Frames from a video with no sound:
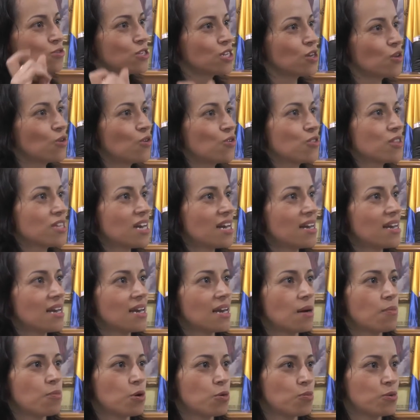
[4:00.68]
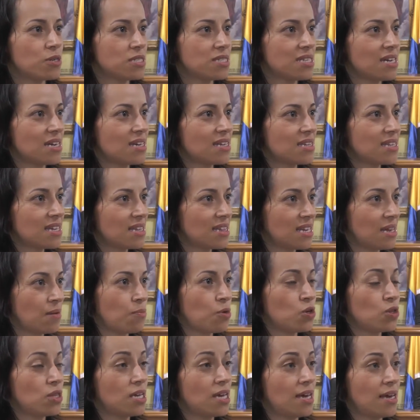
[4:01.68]
a encontrar en la propuesta que
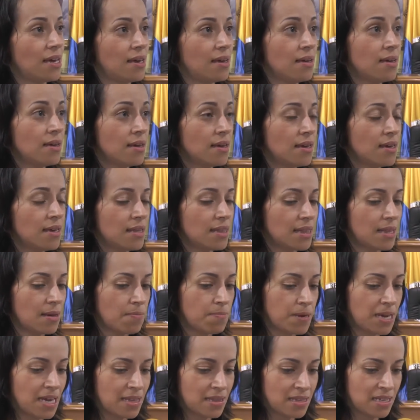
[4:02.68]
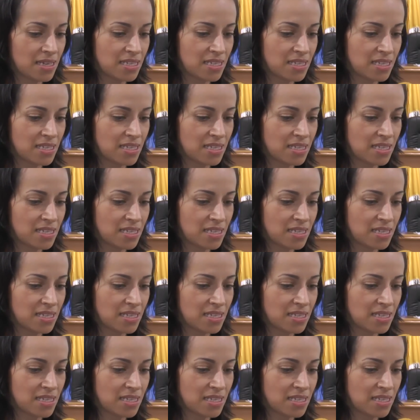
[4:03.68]
tenemos de, plan de